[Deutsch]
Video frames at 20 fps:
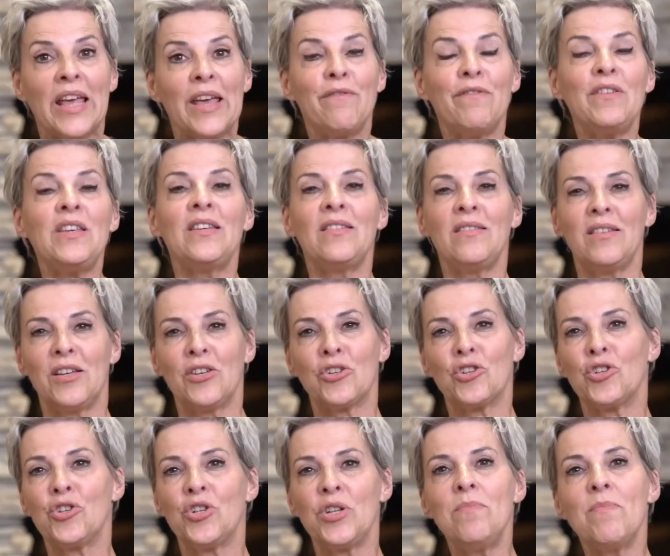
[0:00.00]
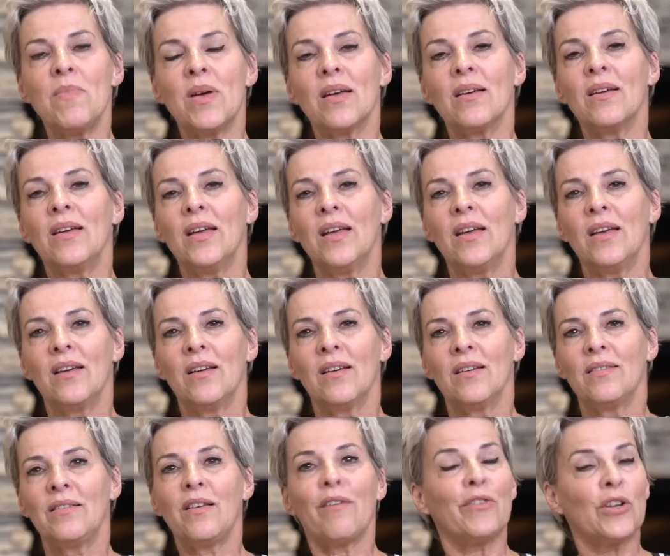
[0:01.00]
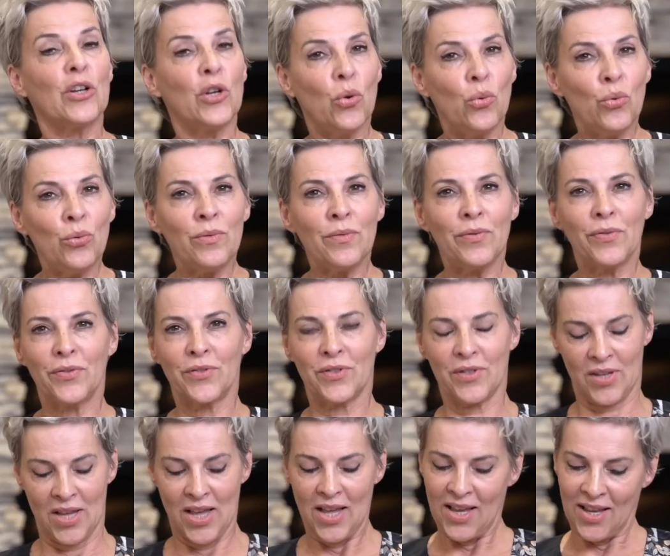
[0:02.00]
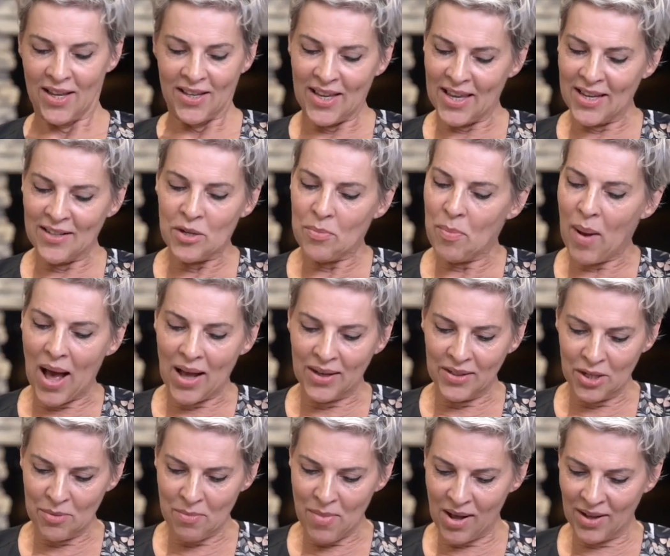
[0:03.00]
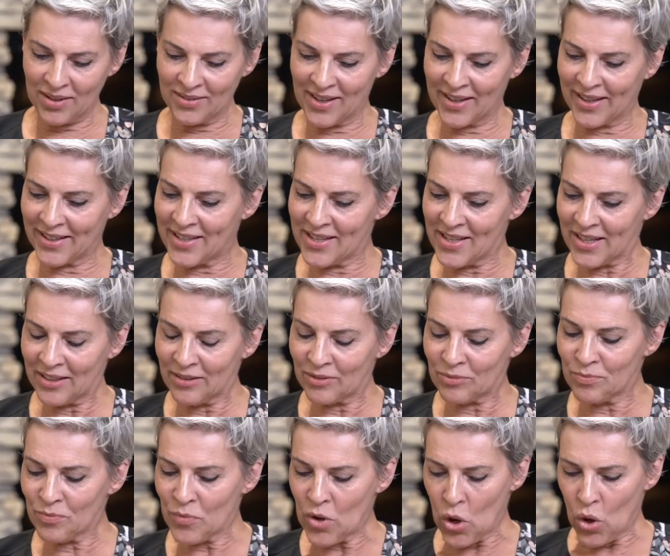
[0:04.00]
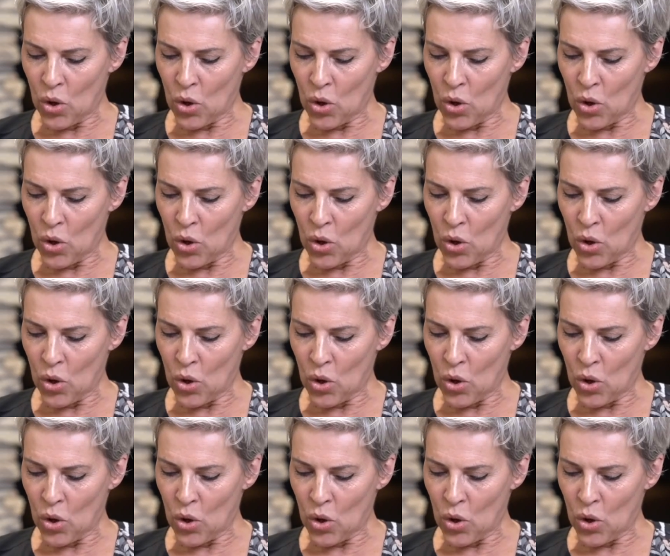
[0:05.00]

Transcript: gewichtige Stimme der Vernunft gegen die Panikmache der Regierenden